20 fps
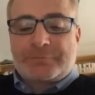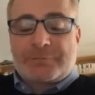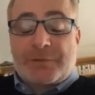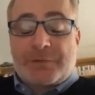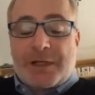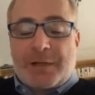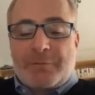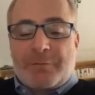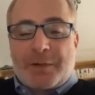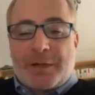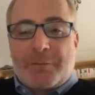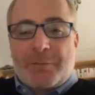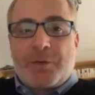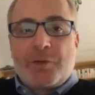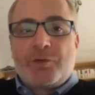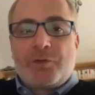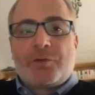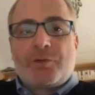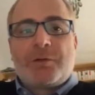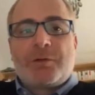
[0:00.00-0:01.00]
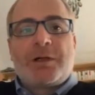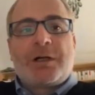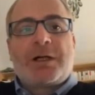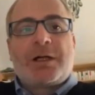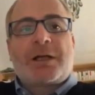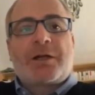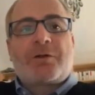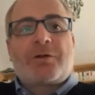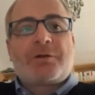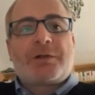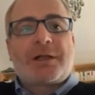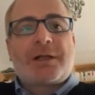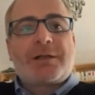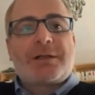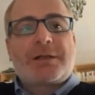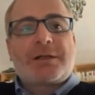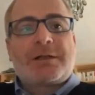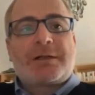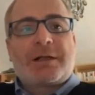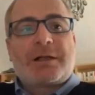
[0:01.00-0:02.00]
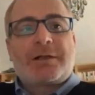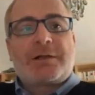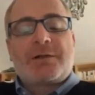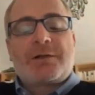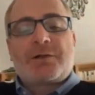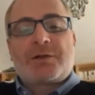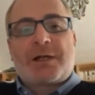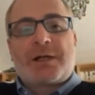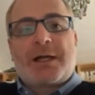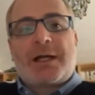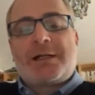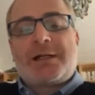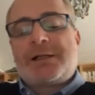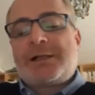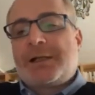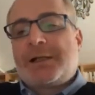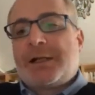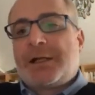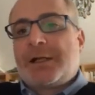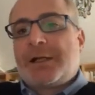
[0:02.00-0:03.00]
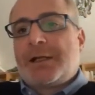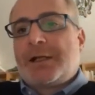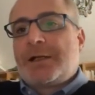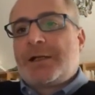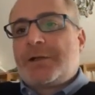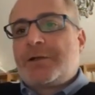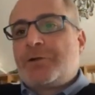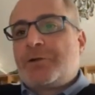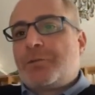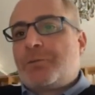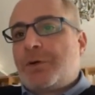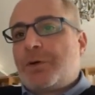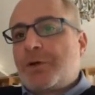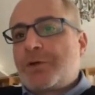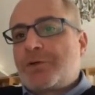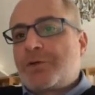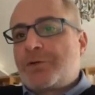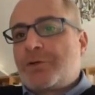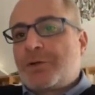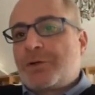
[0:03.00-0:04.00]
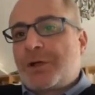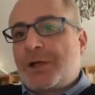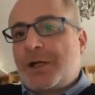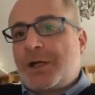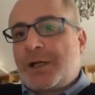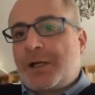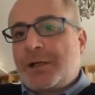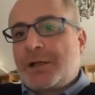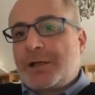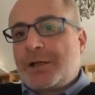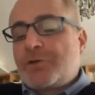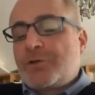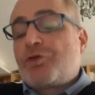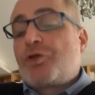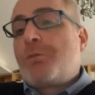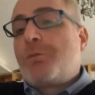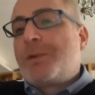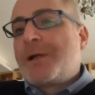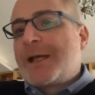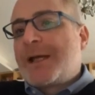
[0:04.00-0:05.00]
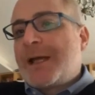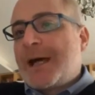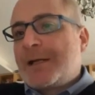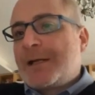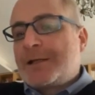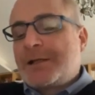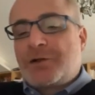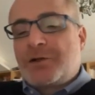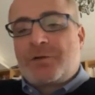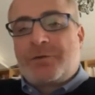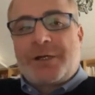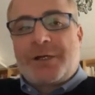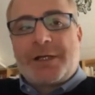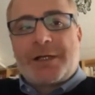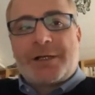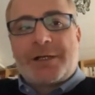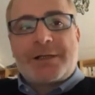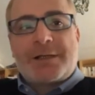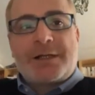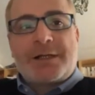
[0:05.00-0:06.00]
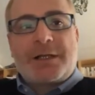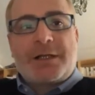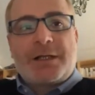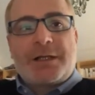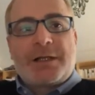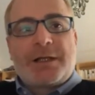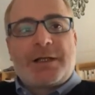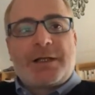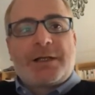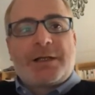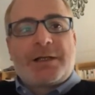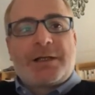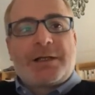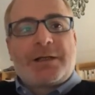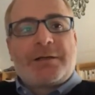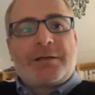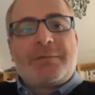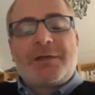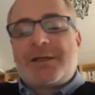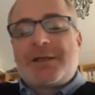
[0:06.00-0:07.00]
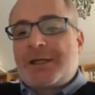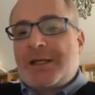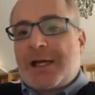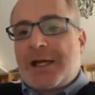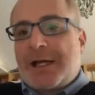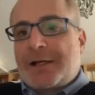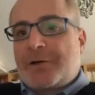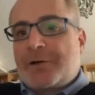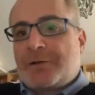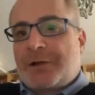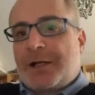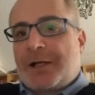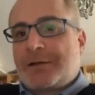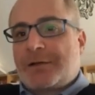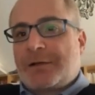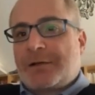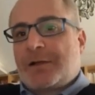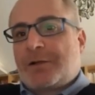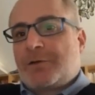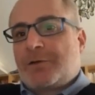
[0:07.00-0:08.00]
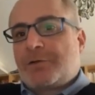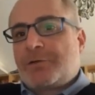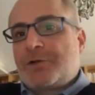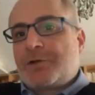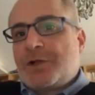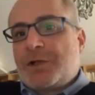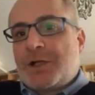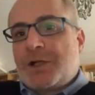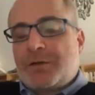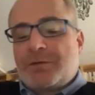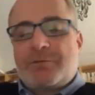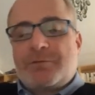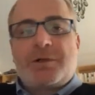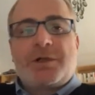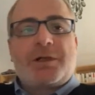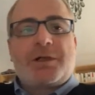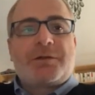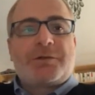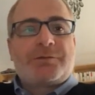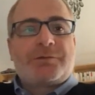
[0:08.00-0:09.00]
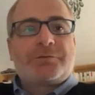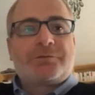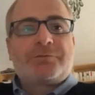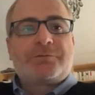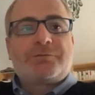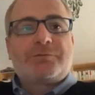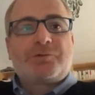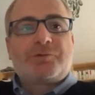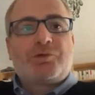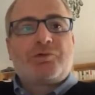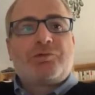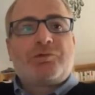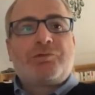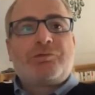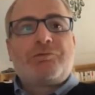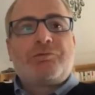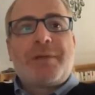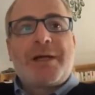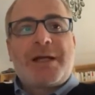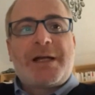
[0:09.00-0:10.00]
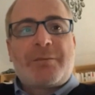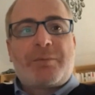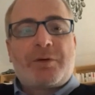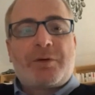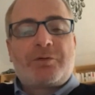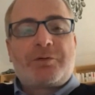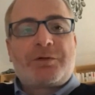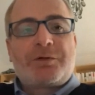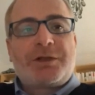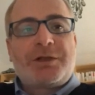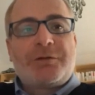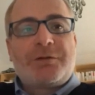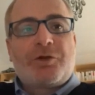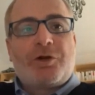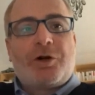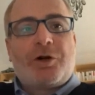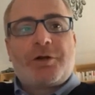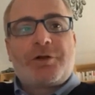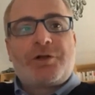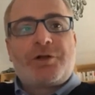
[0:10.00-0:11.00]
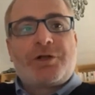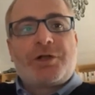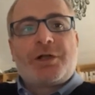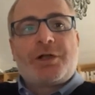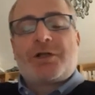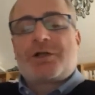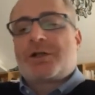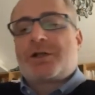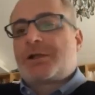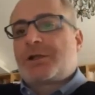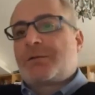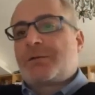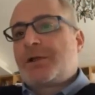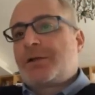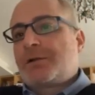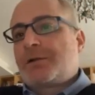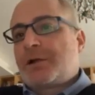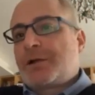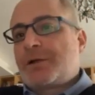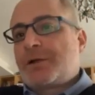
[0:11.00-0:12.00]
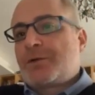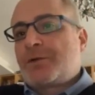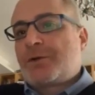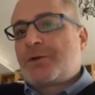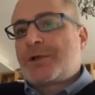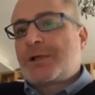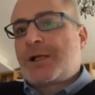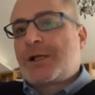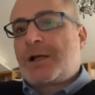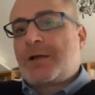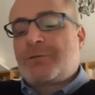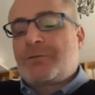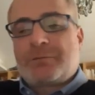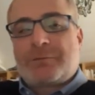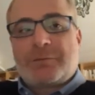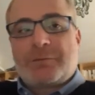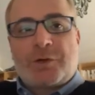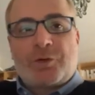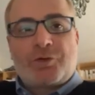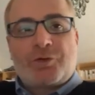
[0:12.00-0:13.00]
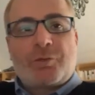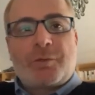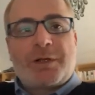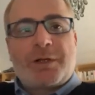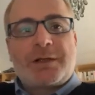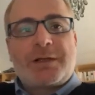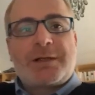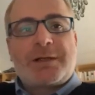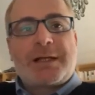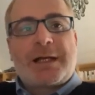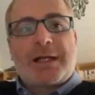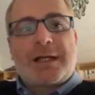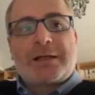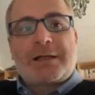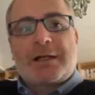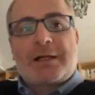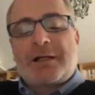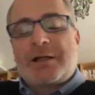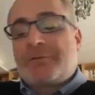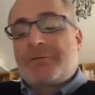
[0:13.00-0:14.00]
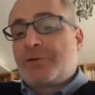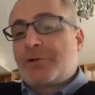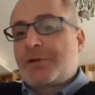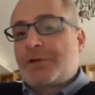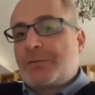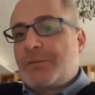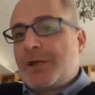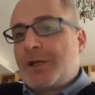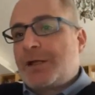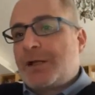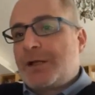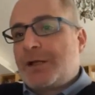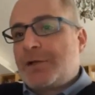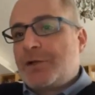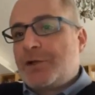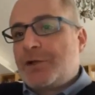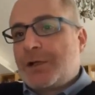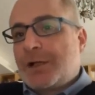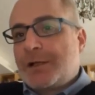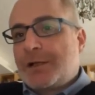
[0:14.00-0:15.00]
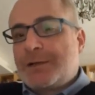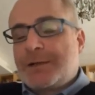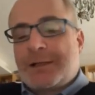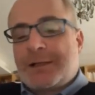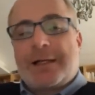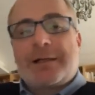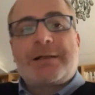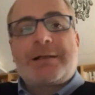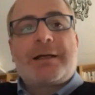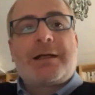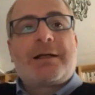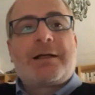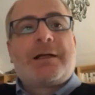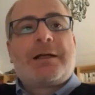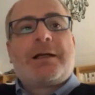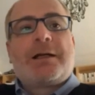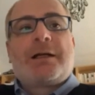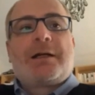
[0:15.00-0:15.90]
sempre più anche contesti tradizionali non possono che sono obbligati a doversi eh, mischiare con altre tecnologie. Quindi un, un, bene produttivo oggi è certamente una risorsa automatizzata e fortemente digitalizzata